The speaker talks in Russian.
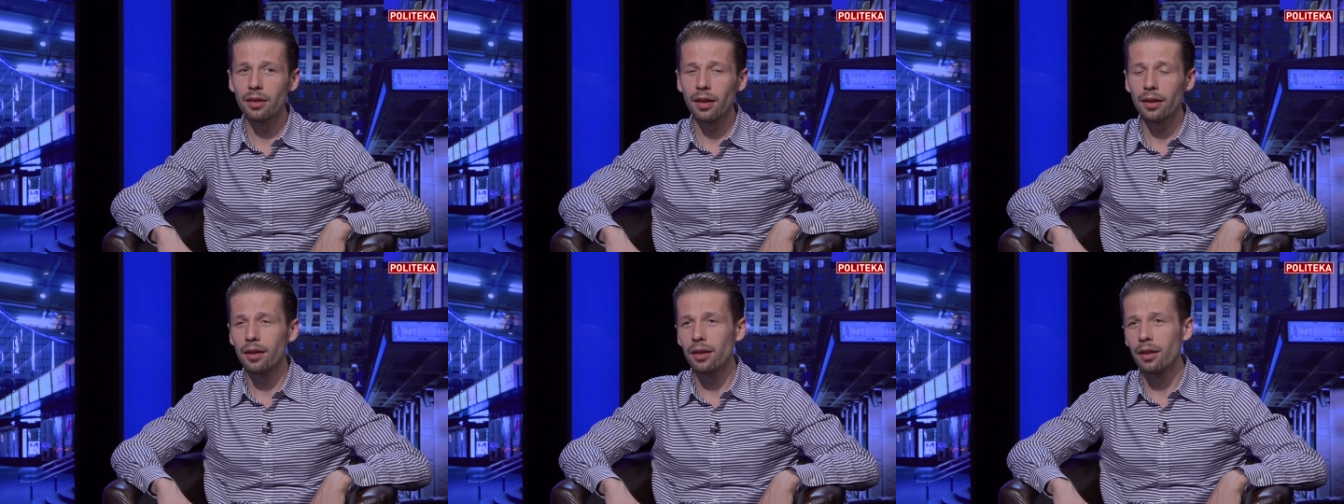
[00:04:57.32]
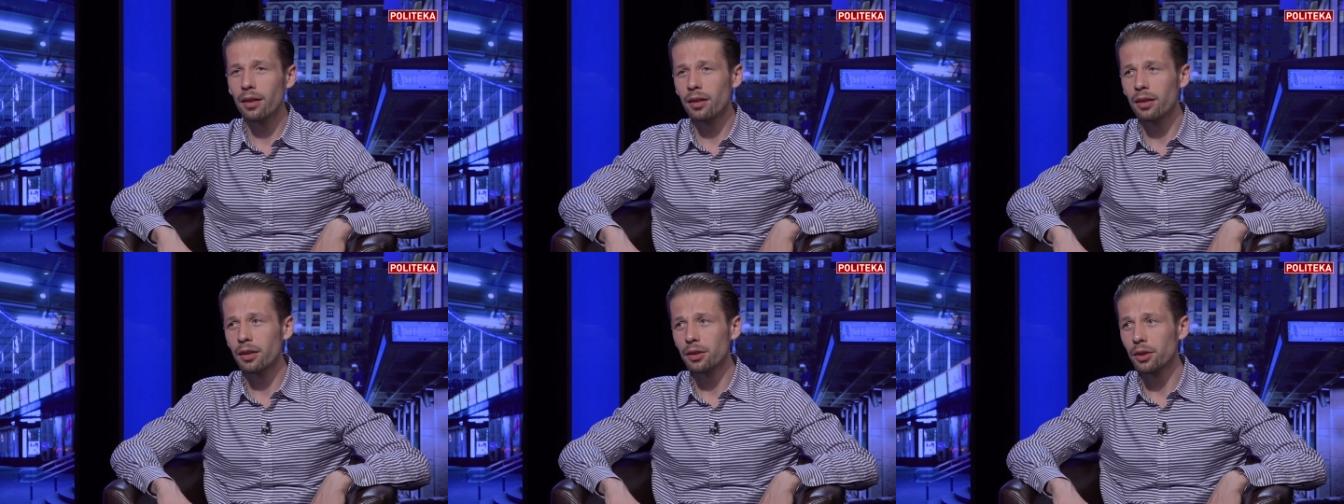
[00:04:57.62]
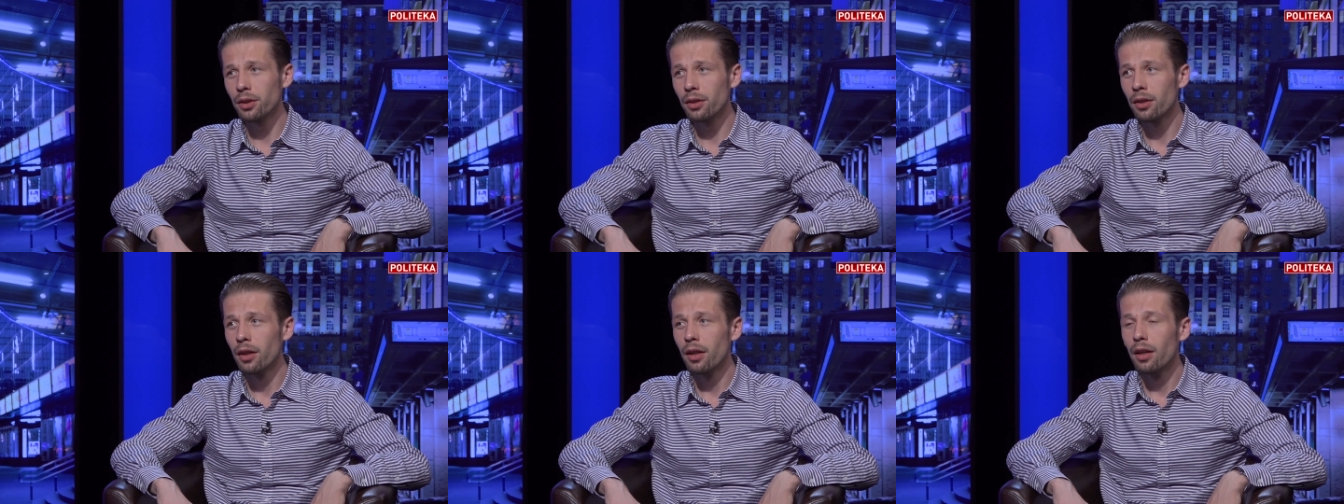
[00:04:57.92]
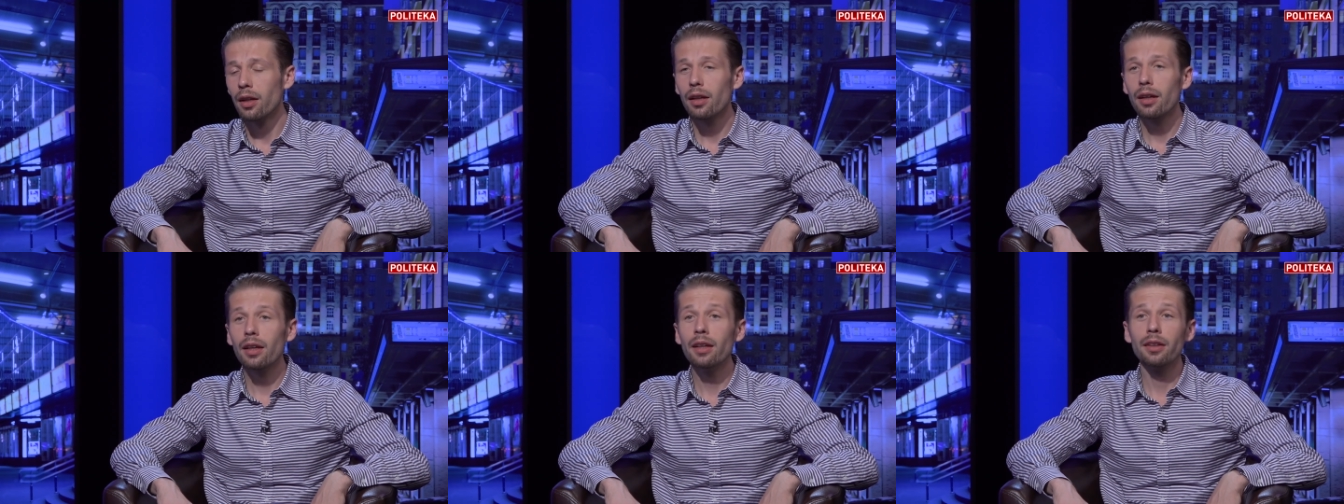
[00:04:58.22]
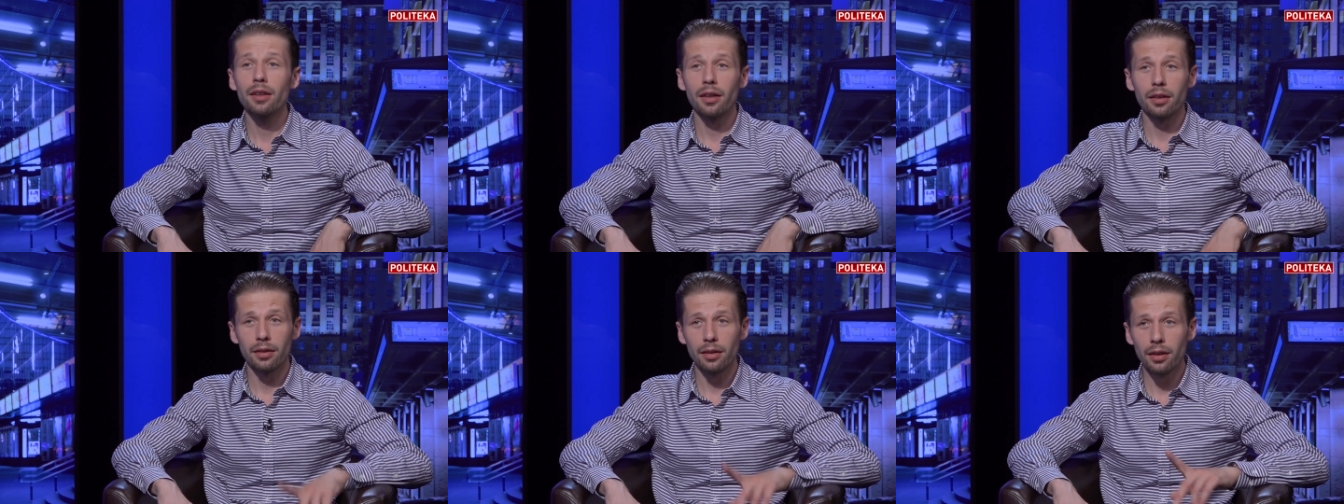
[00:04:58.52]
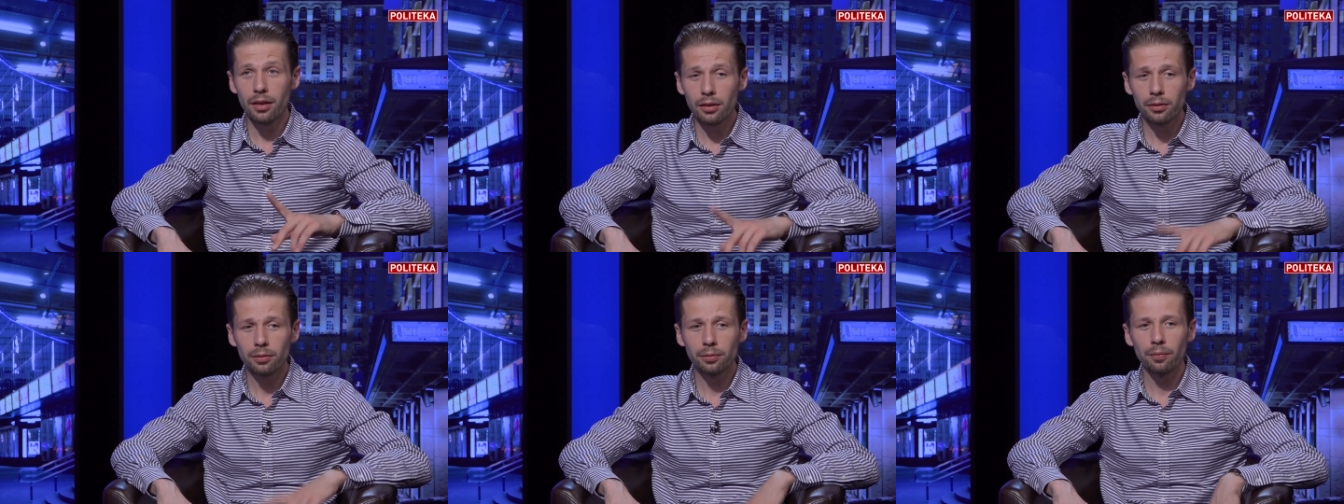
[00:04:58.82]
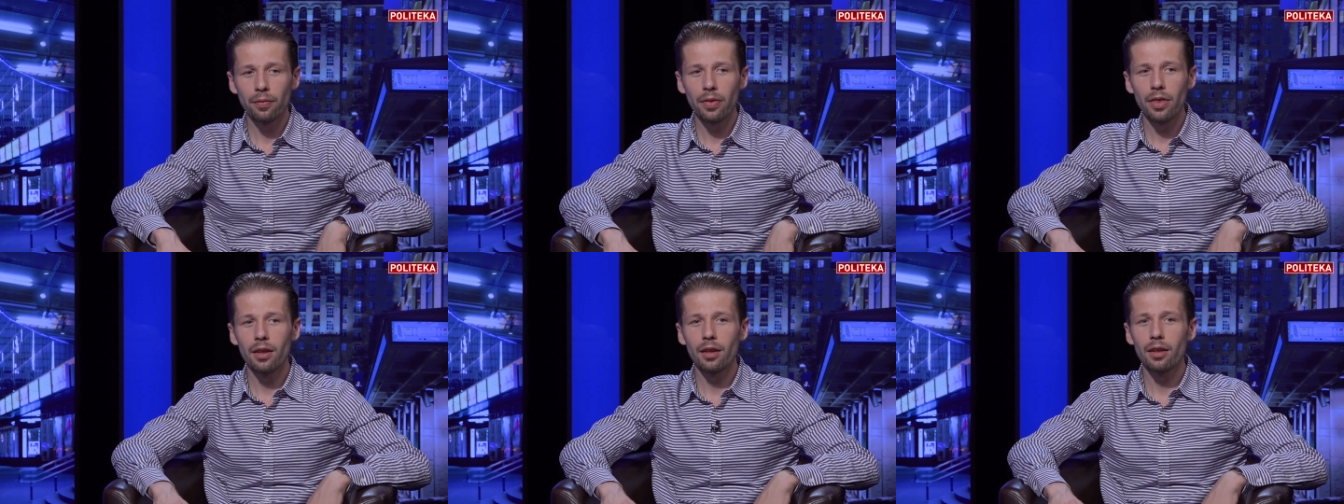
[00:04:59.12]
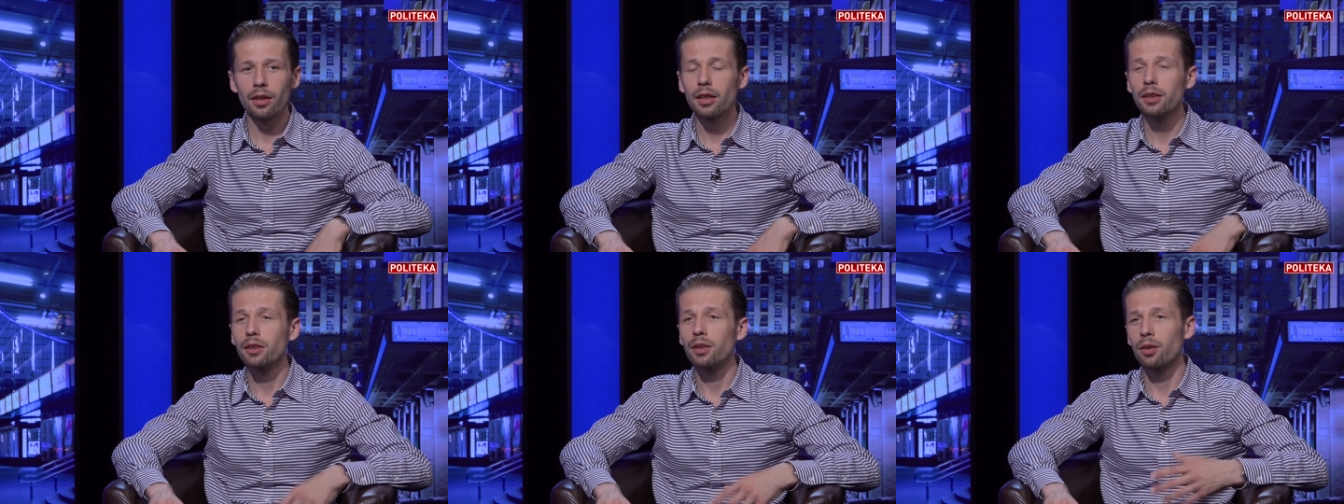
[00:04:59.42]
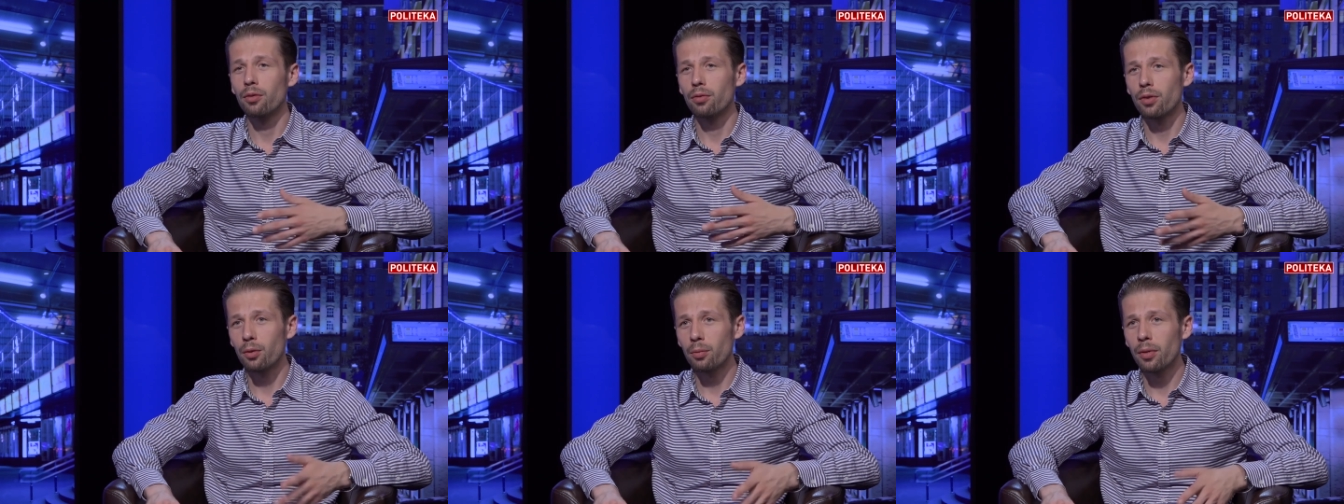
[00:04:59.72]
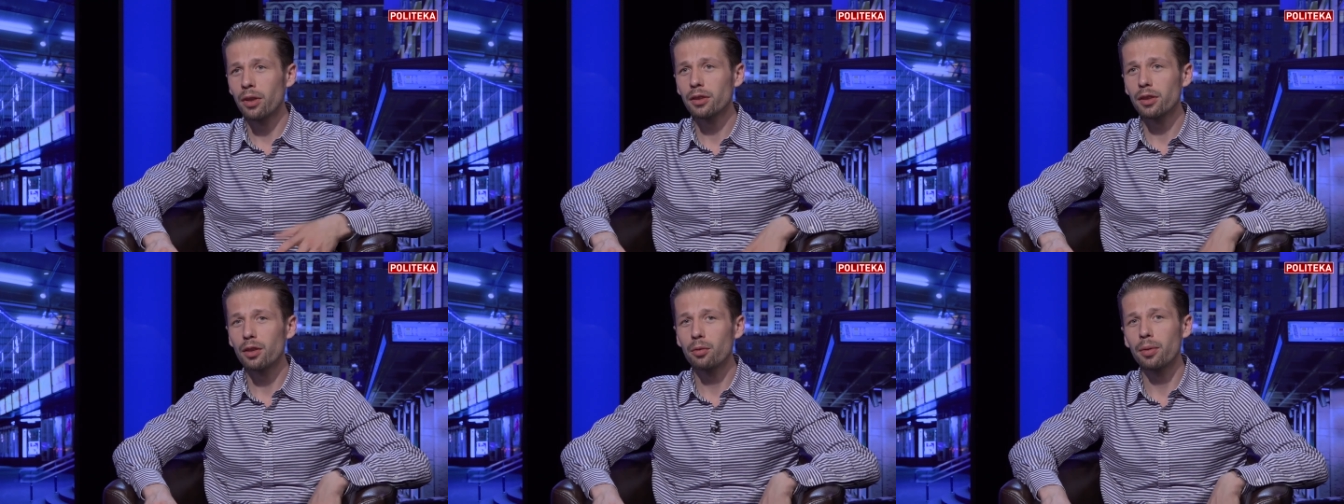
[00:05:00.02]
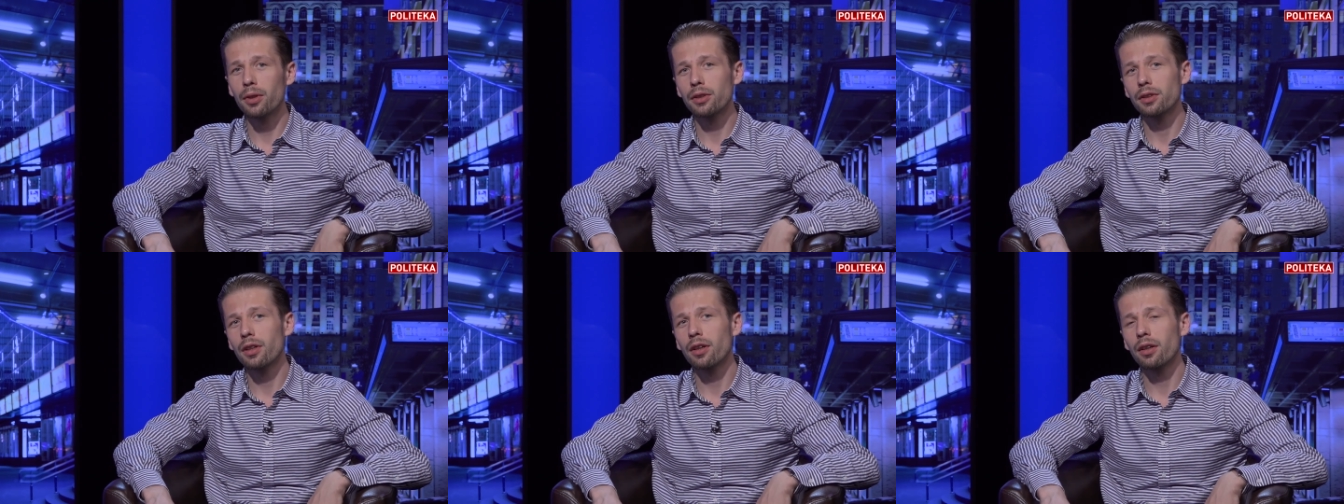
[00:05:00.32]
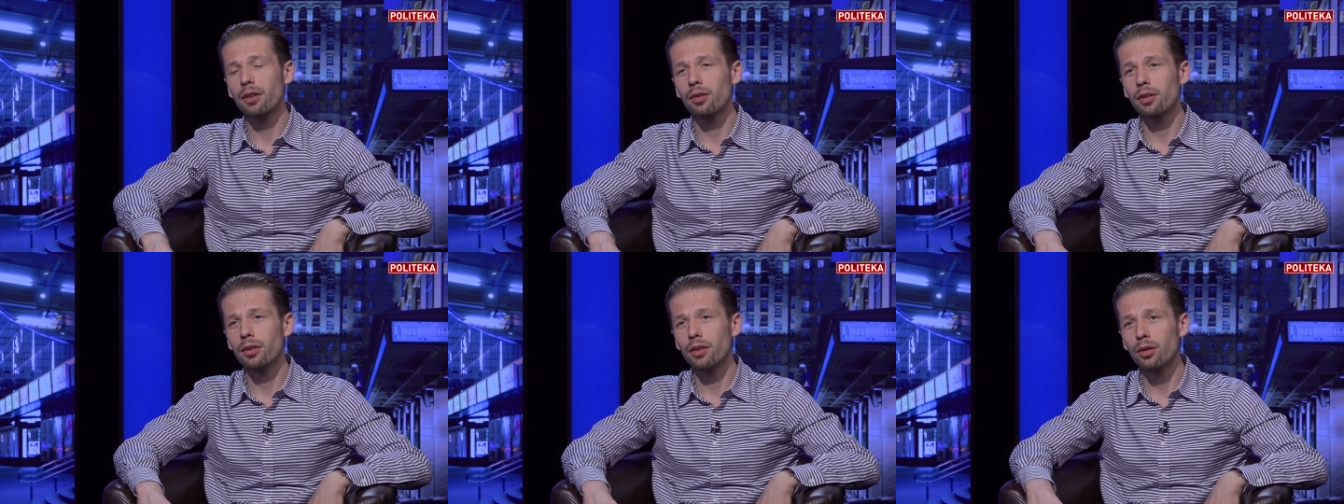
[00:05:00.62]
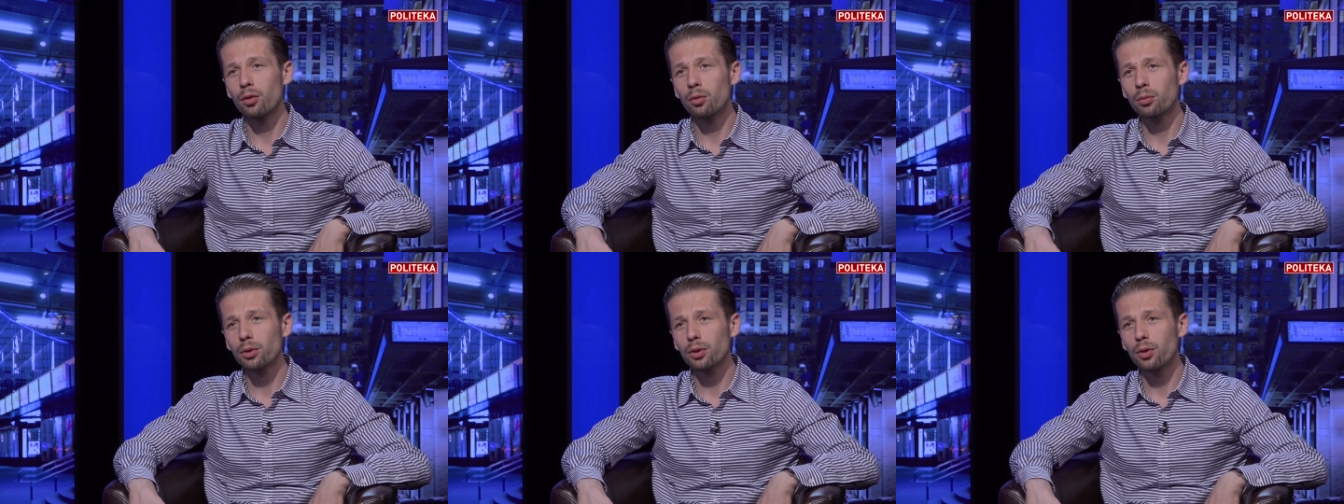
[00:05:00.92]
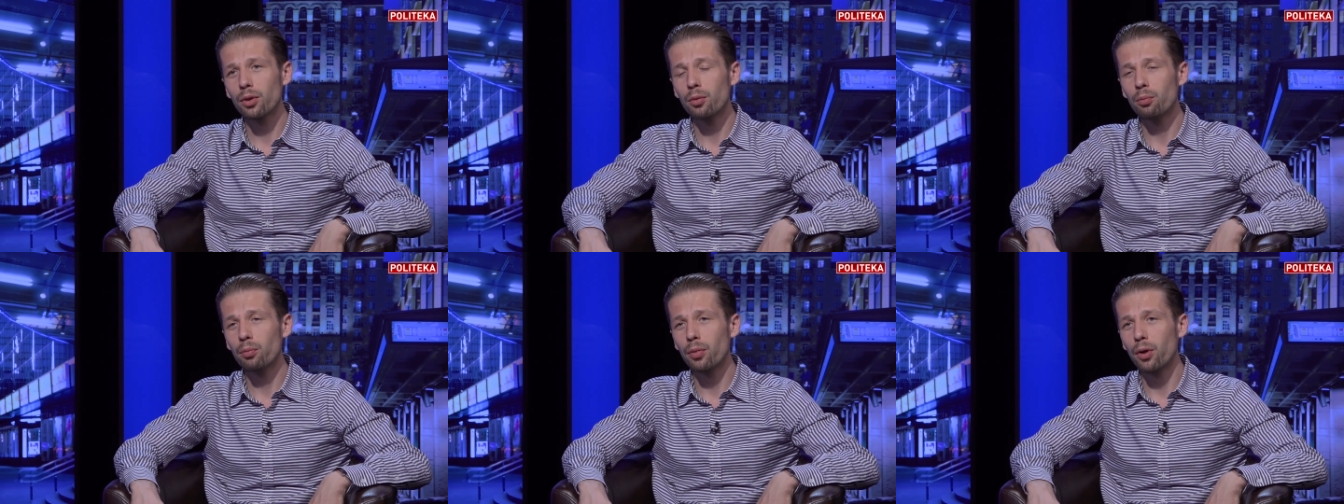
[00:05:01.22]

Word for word: так или иначе, иногда есть информация, проскакивает о том, что им